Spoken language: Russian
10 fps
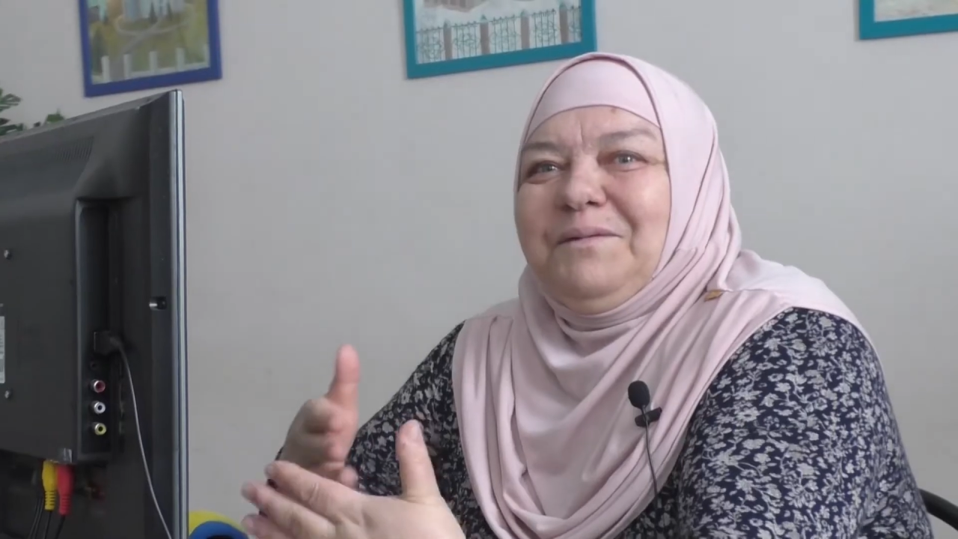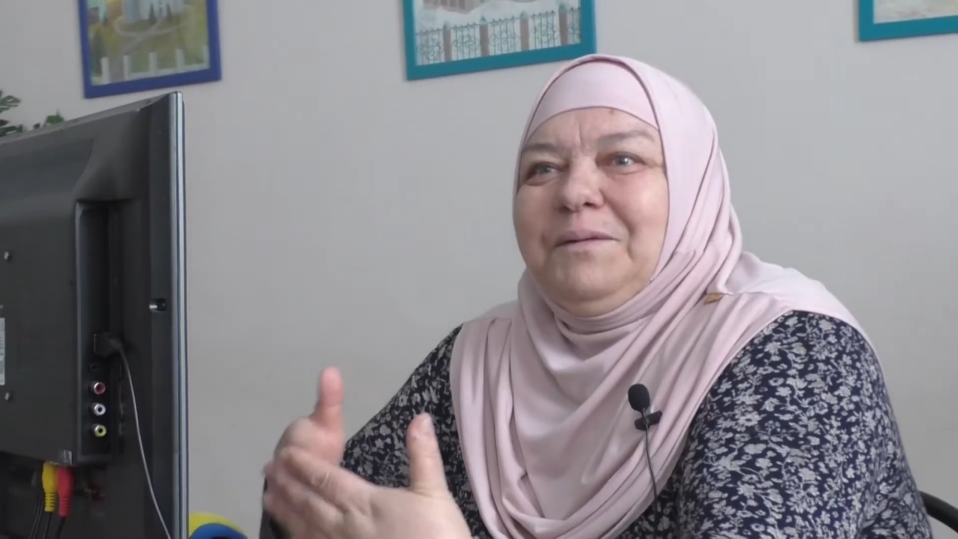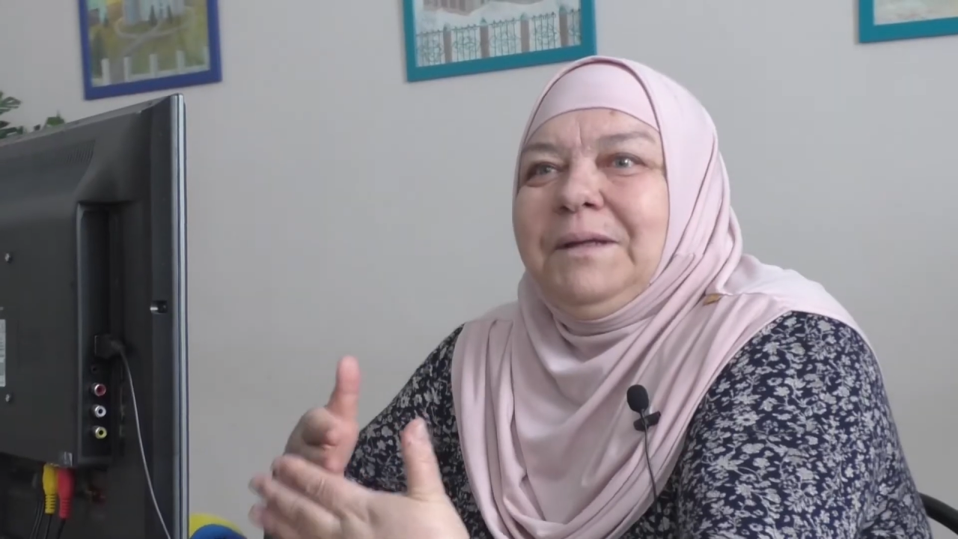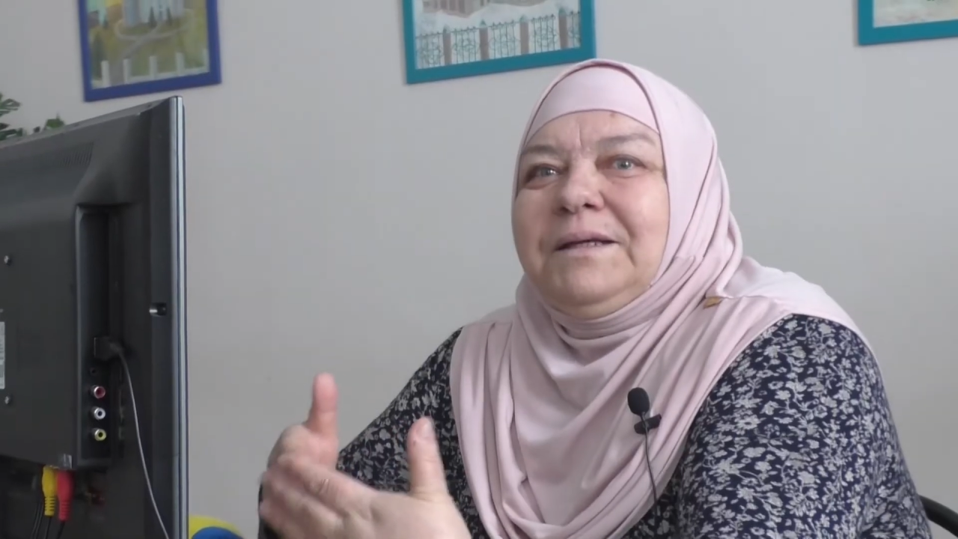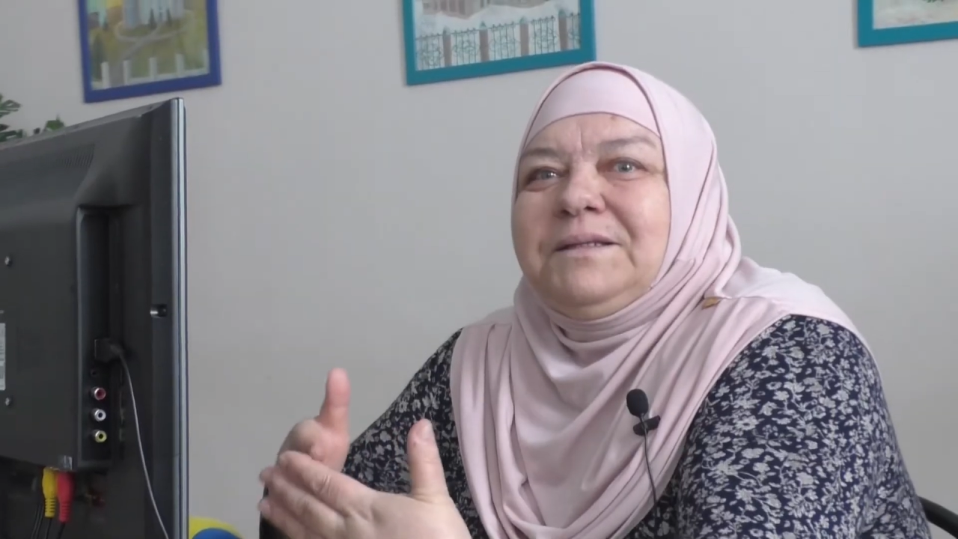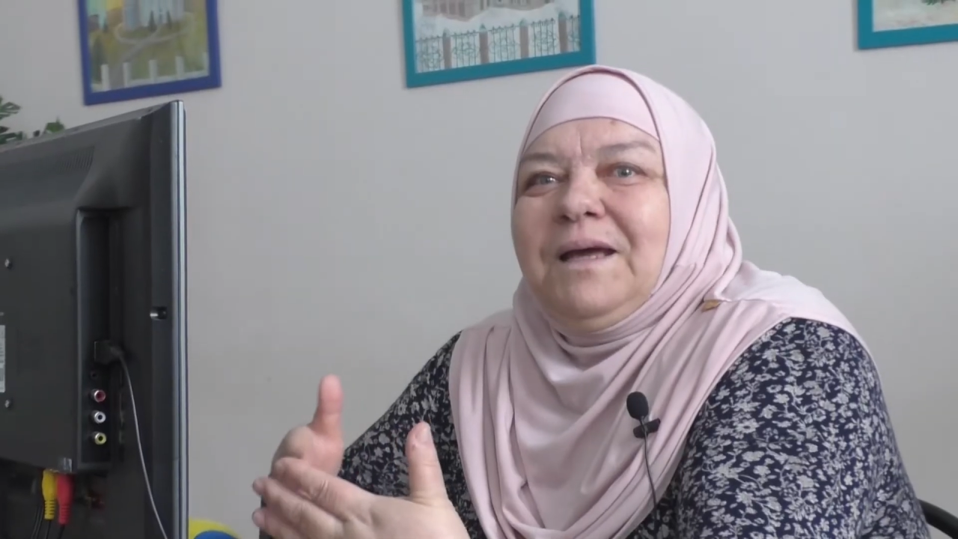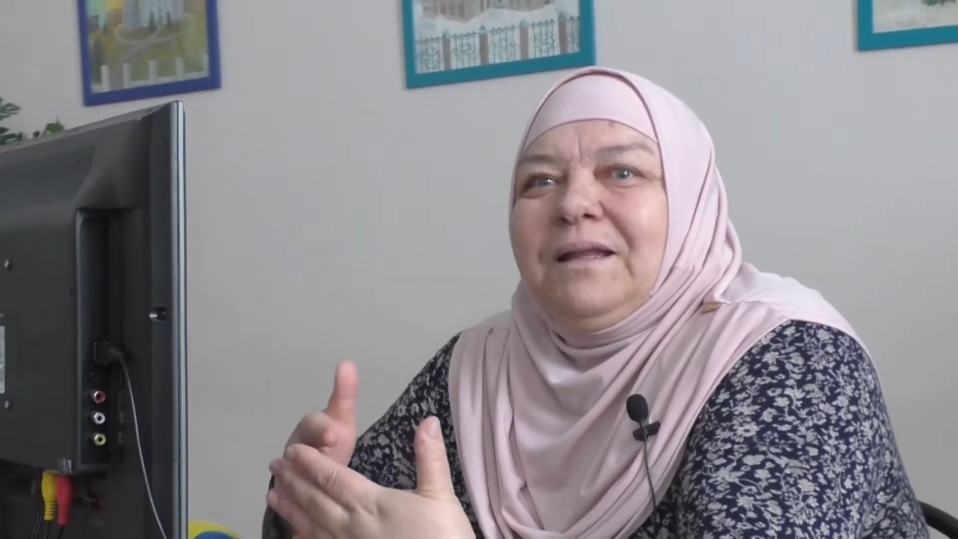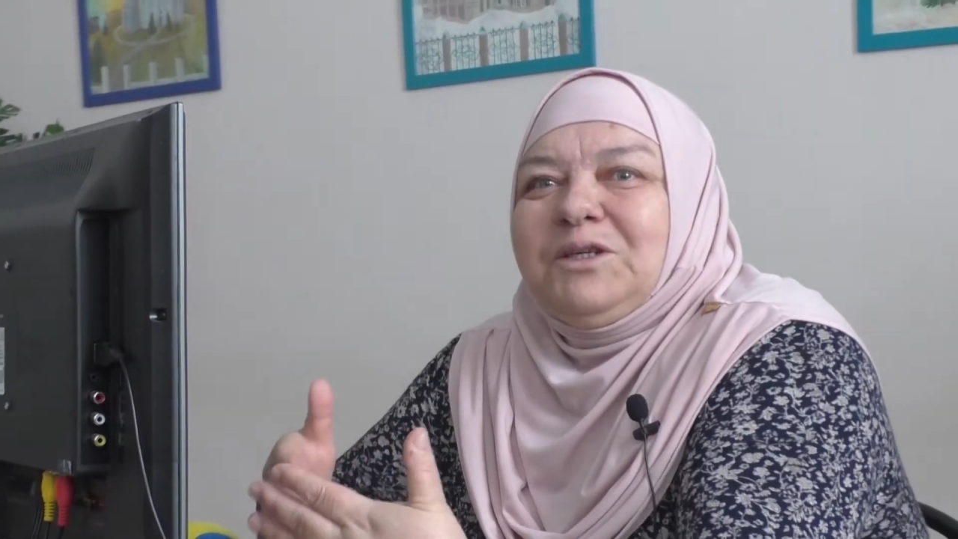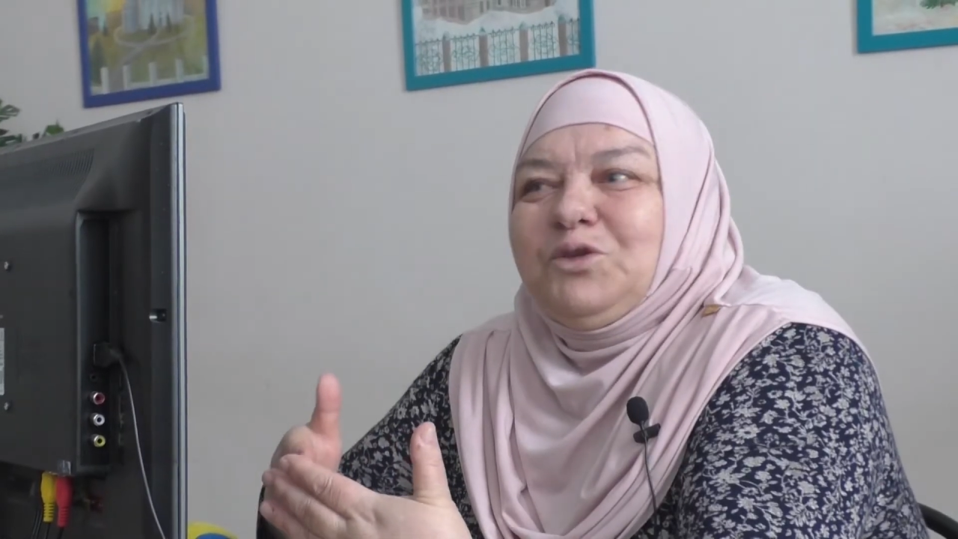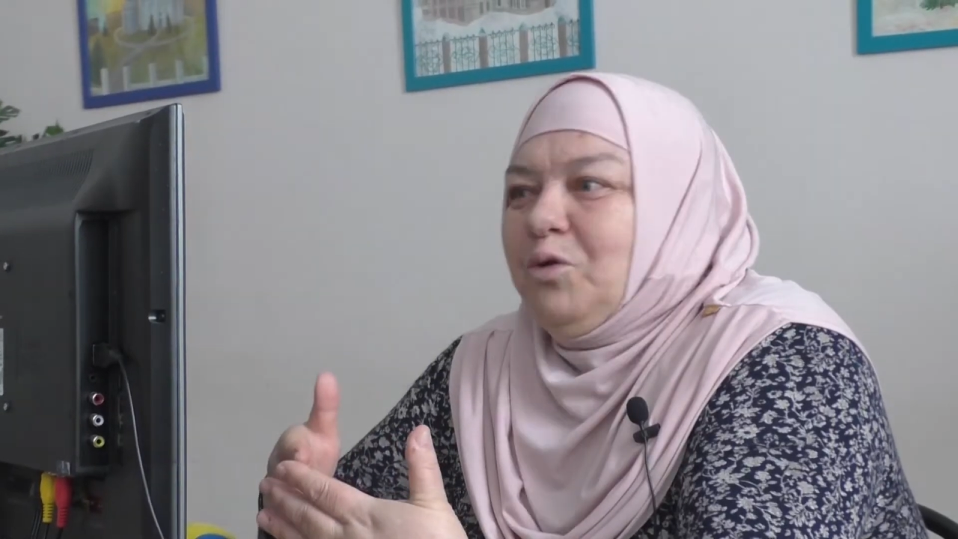Я
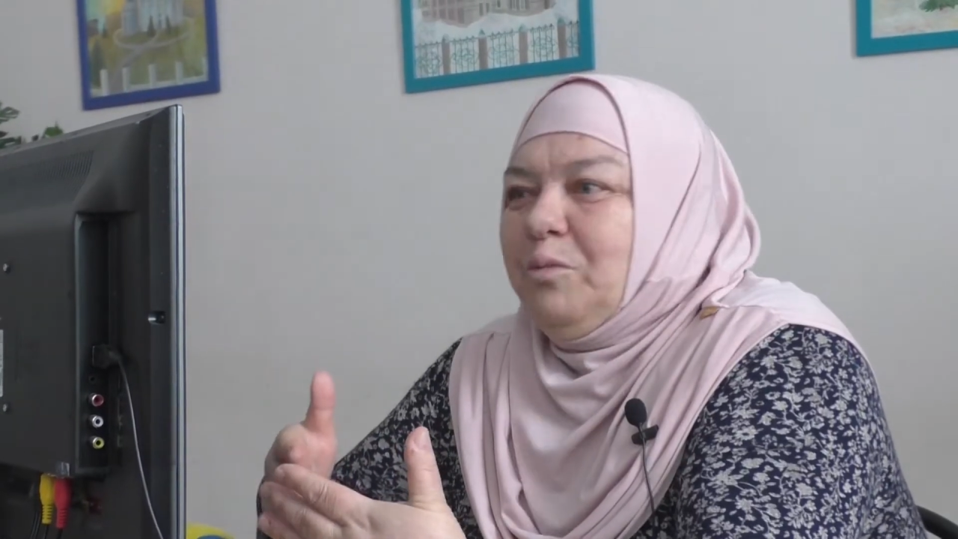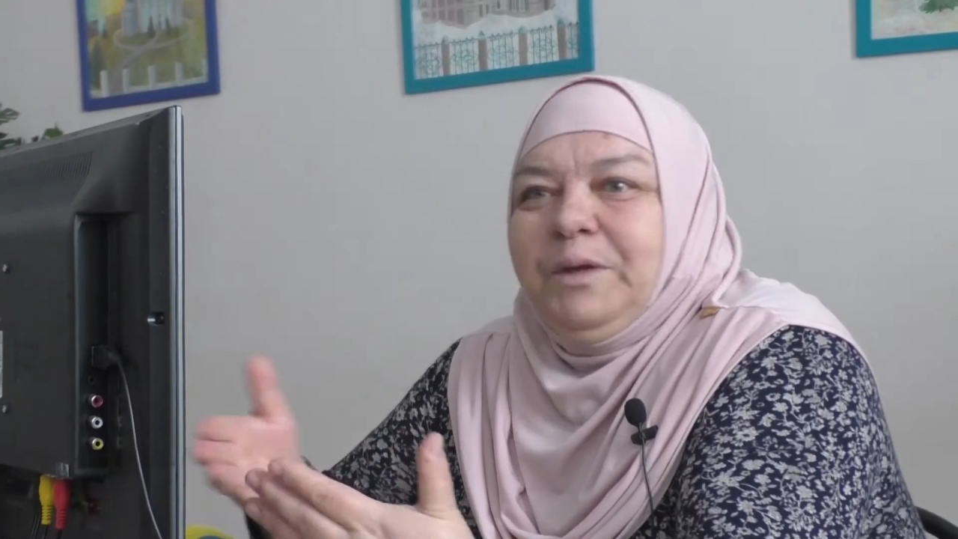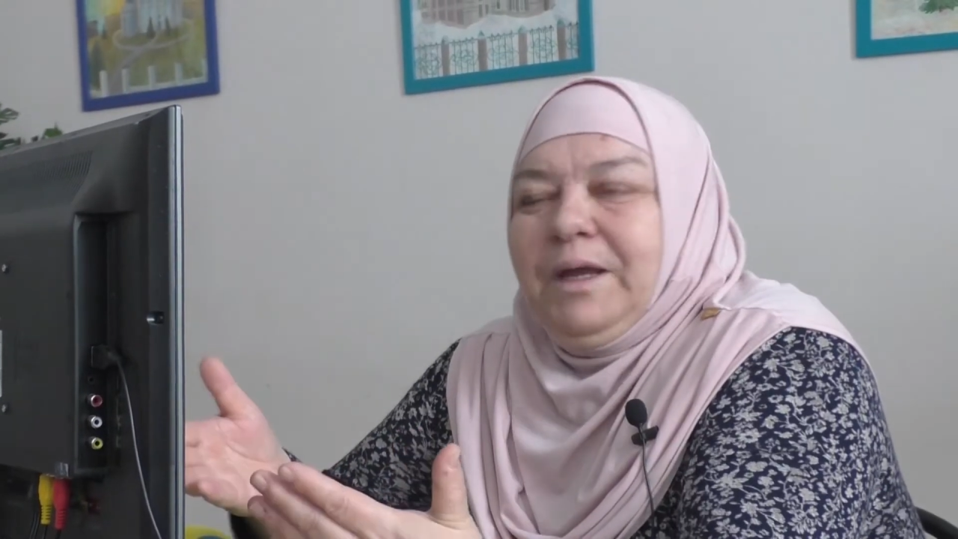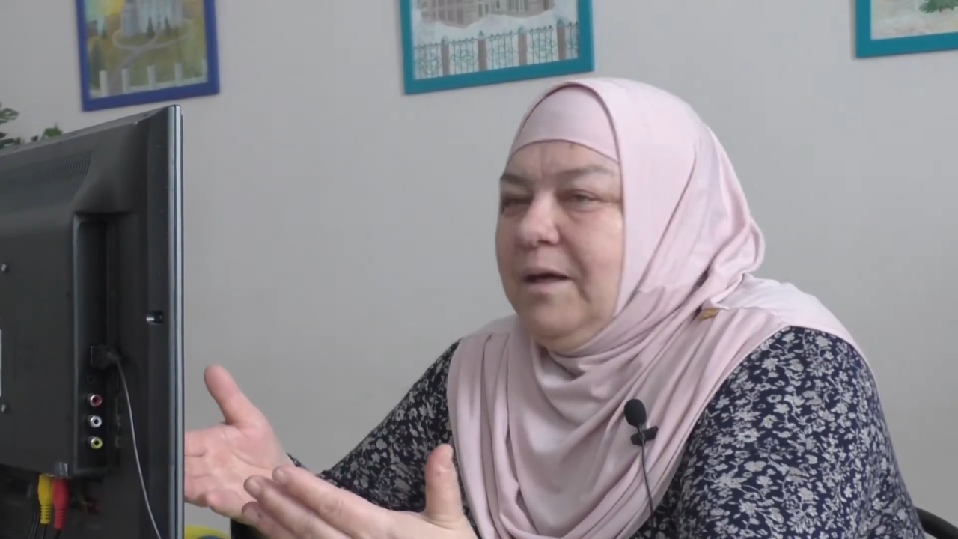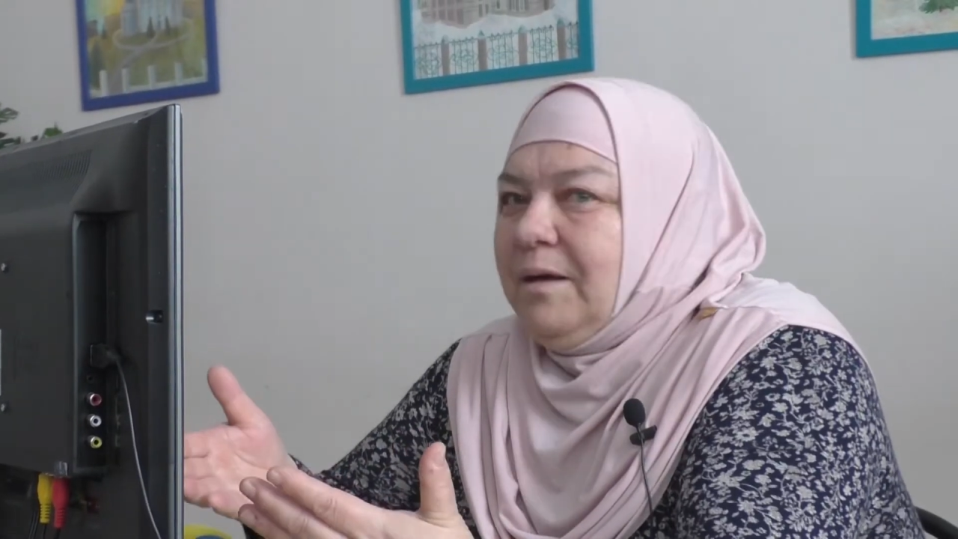знала, что у меня не,